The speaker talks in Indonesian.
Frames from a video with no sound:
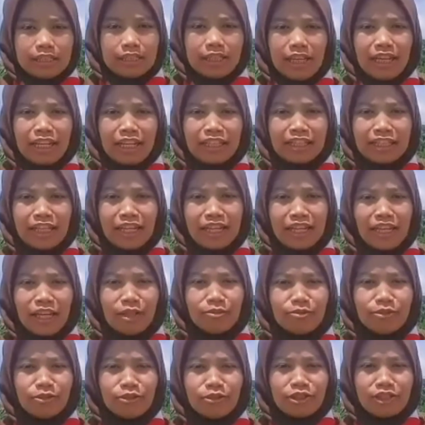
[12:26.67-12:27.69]
Saran
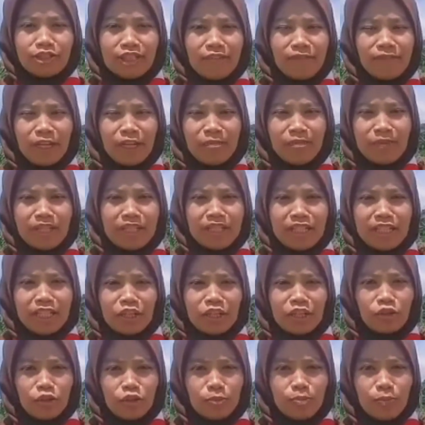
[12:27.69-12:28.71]
saya untuk Safra
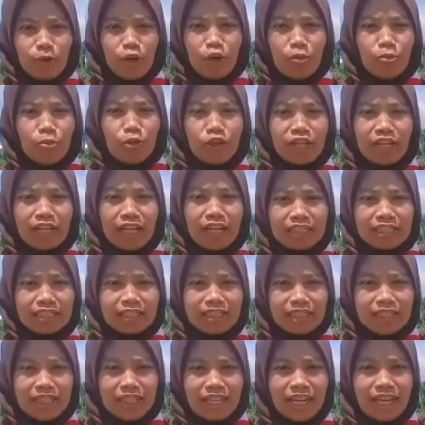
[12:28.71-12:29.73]
Mandiri Group,
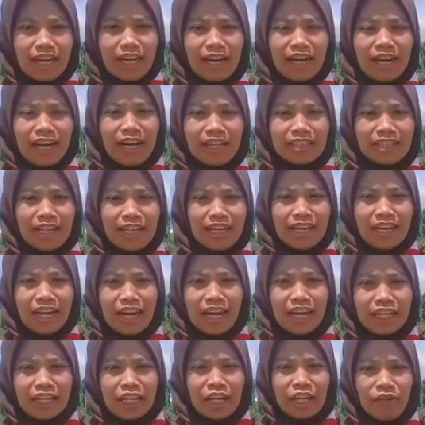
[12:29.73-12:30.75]
komunikasi antara
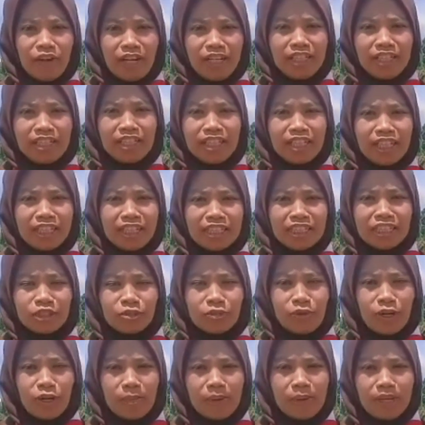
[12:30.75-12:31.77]
karyawan dengan
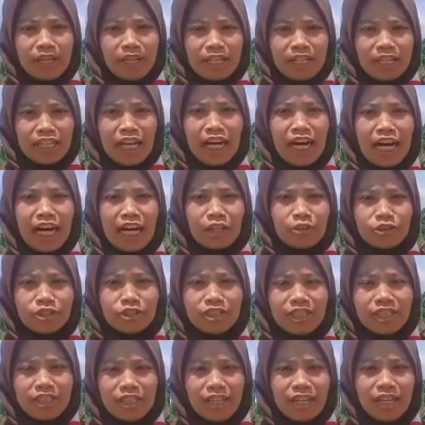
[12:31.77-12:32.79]
siswa perkerin
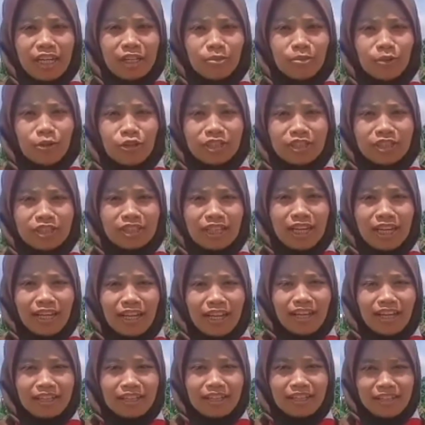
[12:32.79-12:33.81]
harus
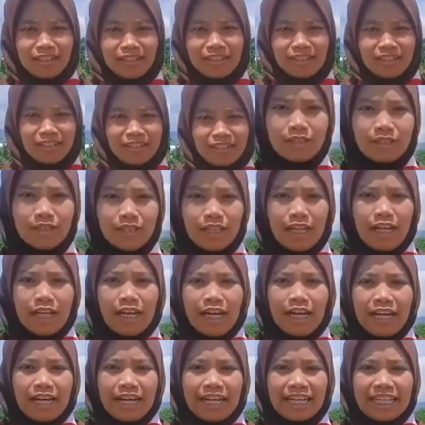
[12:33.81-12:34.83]
diharmoniskan lagi.
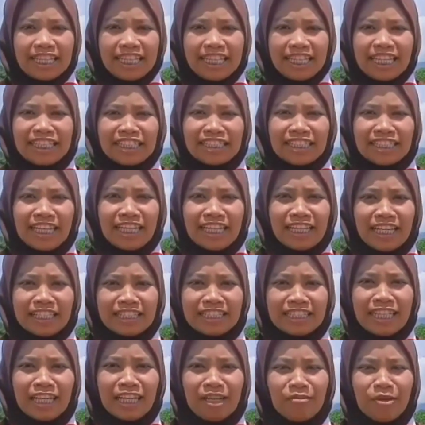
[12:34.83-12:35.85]
Kritikan
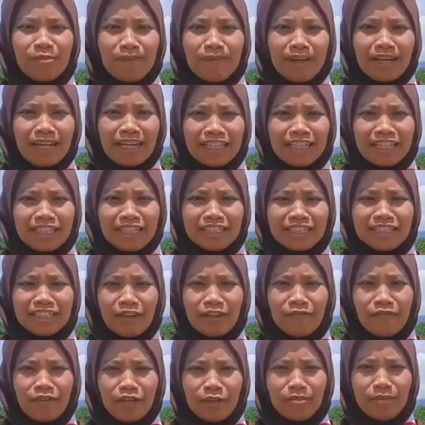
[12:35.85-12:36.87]
saya selama perkerin di
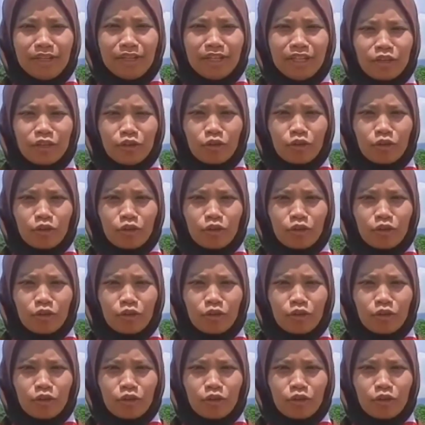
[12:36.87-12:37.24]
Safra Mandiri